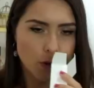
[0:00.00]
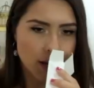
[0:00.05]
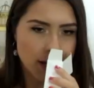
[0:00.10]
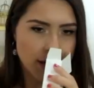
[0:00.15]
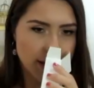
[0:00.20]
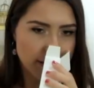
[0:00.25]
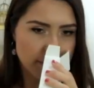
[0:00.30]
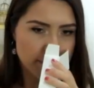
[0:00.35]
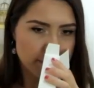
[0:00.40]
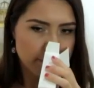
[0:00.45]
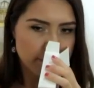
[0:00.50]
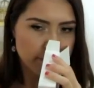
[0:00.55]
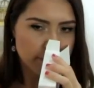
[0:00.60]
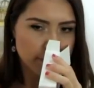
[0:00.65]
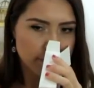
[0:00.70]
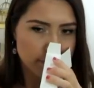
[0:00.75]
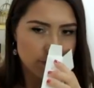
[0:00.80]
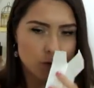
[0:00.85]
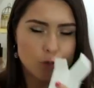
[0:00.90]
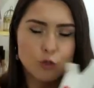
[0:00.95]
Huele
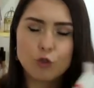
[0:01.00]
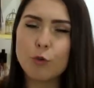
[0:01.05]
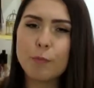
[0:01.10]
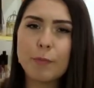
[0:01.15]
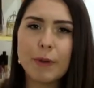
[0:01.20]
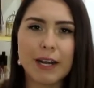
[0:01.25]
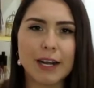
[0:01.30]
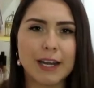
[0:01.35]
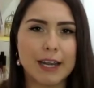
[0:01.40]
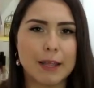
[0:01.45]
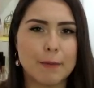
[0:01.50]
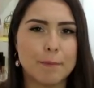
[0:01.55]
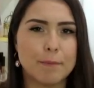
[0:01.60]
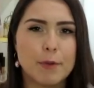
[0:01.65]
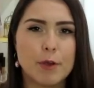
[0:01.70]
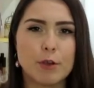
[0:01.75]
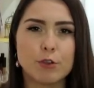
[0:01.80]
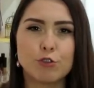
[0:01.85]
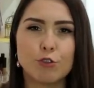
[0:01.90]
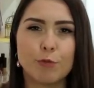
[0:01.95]
súper
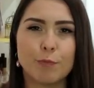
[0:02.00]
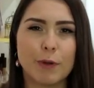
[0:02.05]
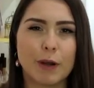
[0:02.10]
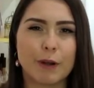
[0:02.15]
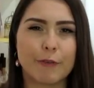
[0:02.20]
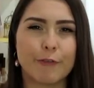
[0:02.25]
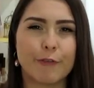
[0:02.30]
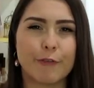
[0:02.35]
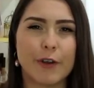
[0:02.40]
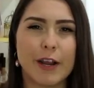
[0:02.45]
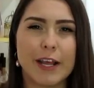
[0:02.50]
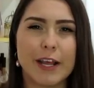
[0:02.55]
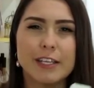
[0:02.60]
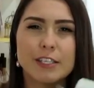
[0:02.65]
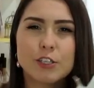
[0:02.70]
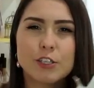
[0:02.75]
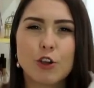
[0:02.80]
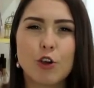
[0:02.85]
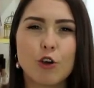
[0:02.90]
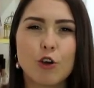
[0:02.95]
limpio, súper
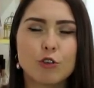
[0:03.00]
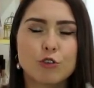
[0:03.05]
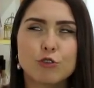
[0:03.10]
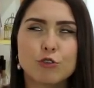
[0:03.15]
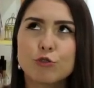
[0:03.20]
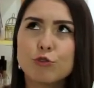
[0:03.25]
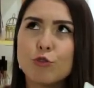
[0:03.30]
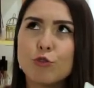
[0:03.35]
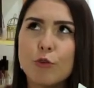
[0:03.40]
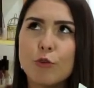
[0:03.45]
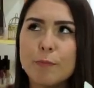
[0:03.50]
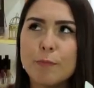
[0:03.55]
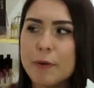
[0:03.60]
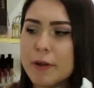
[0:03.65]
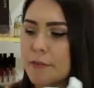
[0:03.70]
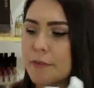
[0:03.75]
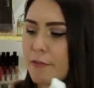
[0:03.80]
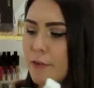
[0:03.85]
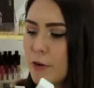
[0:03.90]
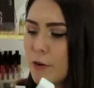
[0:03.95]
fresco,
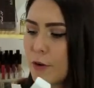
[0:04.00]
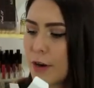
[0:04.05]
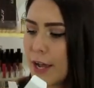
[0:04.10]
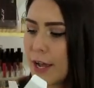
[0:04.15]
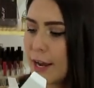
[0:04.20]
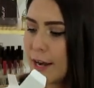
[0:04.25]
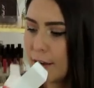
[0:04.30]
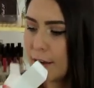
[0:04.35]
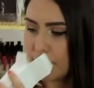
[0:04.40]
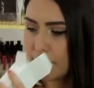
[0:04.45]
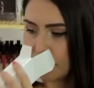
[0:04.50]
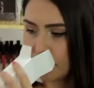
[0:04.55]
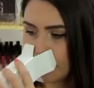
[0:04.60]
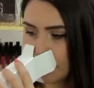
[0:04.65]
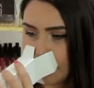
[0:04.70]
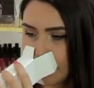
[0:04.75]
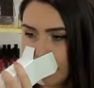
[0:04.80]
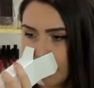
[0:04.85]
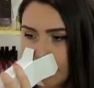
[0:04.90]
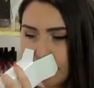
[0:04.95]
súper floral
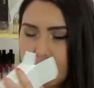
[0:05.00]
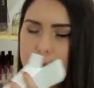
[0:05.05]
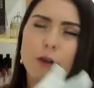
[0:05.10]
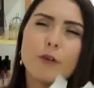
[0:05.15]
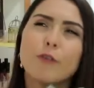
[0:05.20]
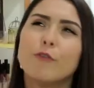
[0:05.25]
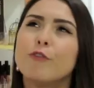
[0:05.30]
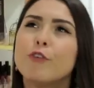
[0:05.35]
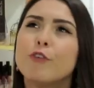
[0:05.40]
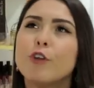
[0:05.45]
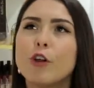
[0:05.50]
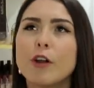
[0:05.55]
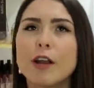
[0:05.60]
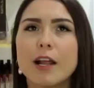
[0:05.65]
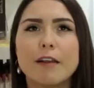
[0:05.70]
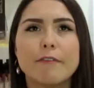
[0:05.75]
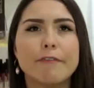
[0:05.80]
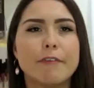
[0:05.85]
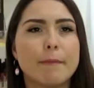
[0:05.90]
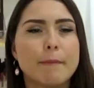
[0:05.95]
pero un
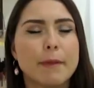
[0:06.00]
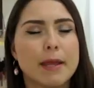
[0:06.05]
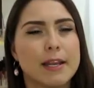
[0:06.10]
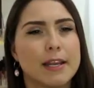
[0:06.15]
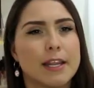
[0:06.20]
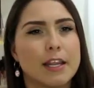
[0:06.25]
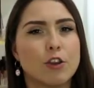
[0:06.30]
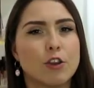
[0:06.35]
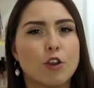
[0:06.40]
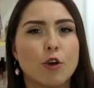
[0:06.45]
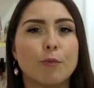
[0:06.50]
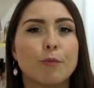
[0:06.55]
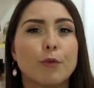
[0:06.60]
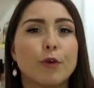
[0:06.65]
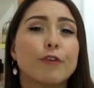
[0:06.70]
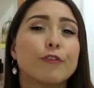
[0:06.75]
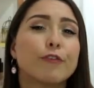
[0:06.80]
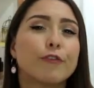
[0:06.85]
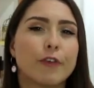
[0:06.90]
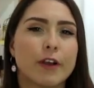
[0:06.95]
floral femenino
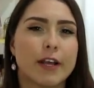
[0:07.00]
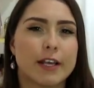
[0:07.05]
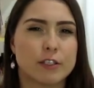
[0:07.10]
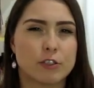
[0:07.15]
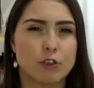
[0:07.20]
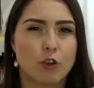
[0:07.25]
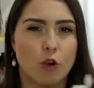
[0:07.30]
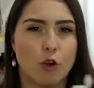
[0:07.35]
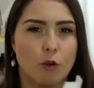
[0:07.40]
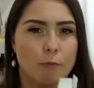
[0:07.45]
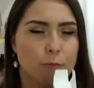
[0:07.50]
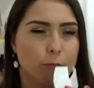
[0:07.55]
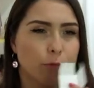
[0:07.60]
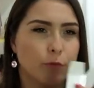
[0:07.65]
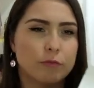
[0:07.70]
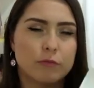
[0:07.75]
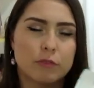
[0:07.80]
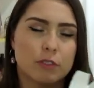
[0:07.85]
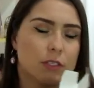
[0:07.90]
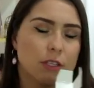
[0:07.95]
muy fresco.
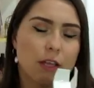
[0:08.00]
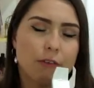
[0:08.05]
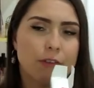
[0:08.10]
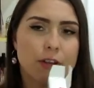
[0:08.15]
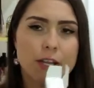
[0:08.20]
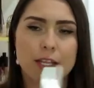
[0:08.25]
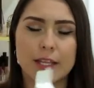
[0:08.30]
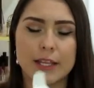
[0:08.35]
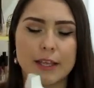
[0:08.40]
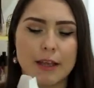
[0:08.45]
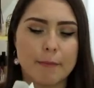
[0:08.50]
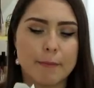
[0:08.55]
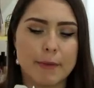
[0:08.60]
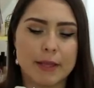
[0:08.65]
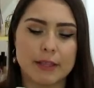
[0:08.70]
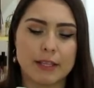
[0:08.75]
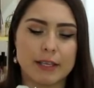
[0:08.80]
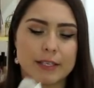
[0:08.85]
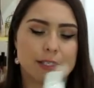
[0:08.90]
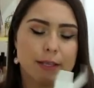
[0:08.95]
Mm,
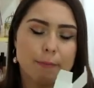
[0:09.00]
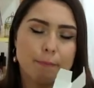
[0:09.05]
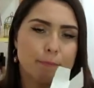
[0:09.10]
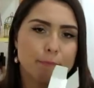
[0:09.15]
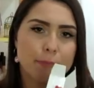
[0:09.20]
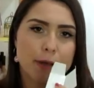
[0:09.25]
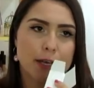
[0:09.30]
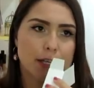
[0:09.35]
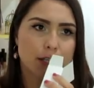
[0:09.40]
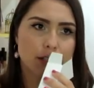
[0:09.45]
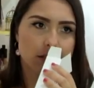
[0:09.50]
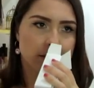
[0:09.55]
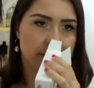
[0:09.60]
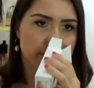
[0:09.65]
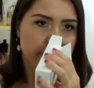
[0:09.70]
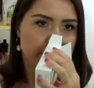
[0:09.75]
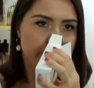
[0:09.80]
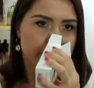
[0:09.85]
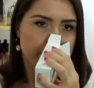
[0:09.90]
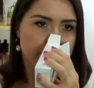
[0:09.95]
definitivamente este es